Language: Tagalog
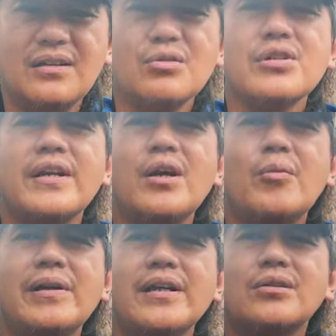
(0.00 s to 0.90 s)
Tusar na
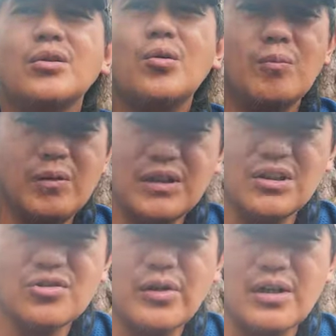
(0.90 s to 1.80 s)
kumada ito, complete
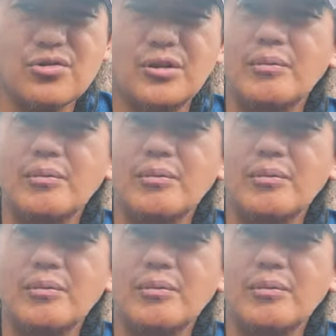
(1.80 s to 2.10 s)
destruction,